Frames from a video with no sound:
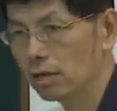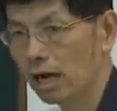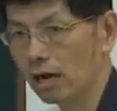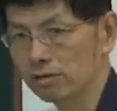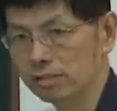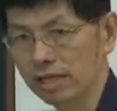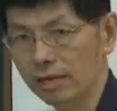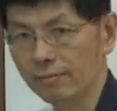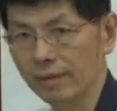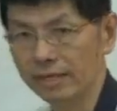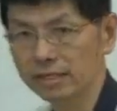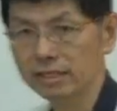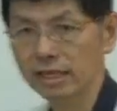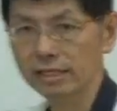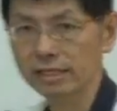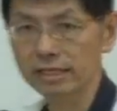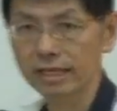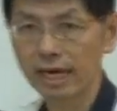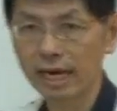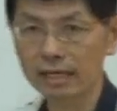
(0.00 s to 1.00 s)
都好像没
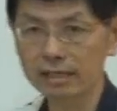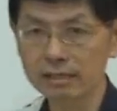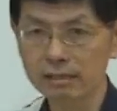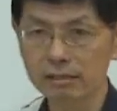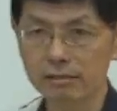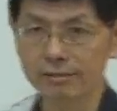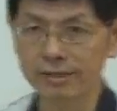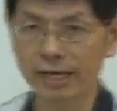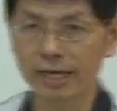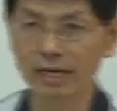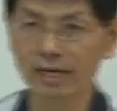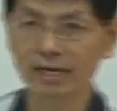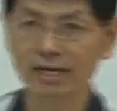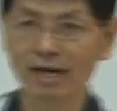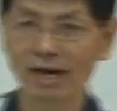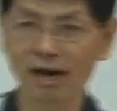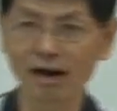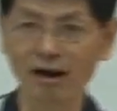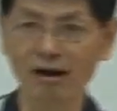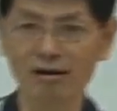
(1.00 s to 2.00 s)
证一样，对不对？
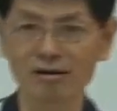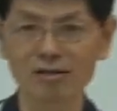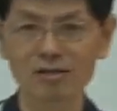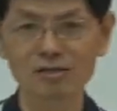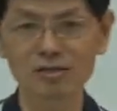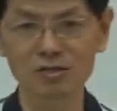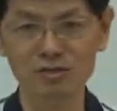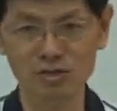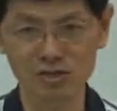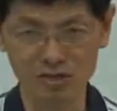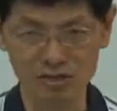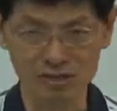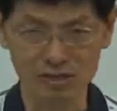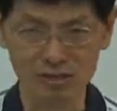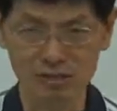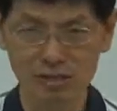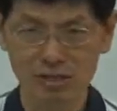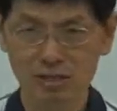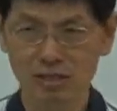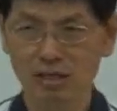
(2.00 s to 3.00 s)
啊，就
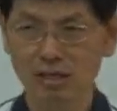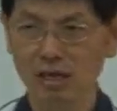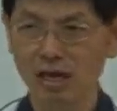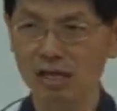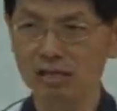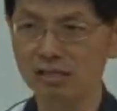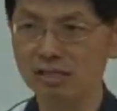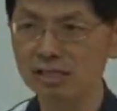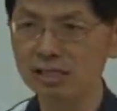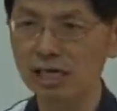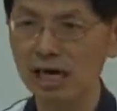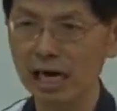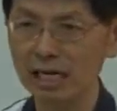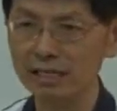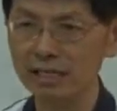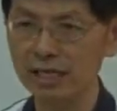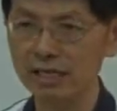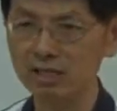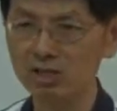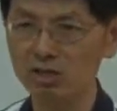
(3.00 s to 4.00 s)
是很自
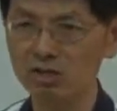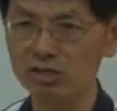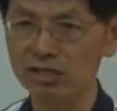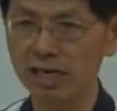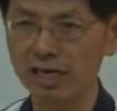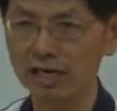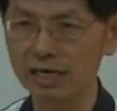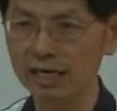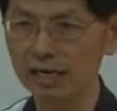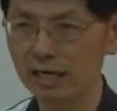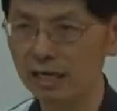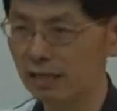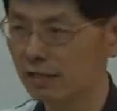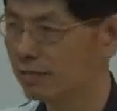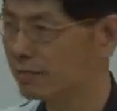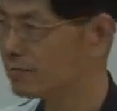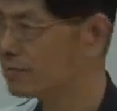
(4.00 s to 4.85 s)
然的就成立了。